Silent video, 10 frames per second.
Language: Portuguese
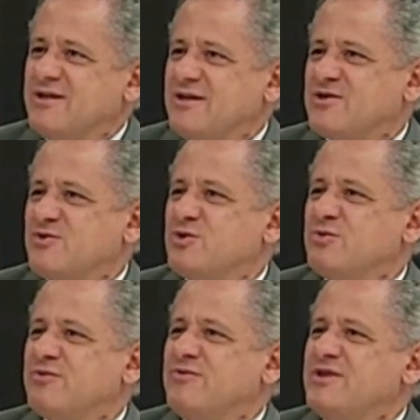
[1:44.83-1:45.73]
nesses
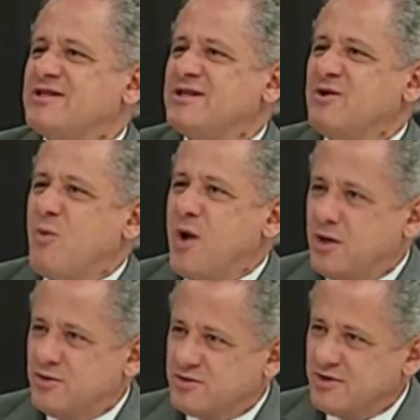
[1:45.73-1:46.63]
últimos 25
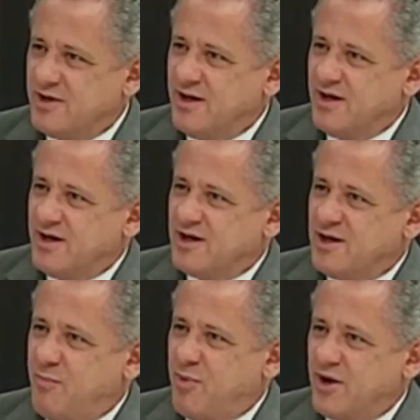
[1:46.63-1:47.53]
anos que
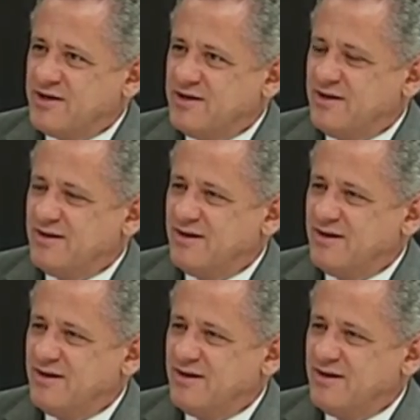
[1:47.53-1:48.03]
pode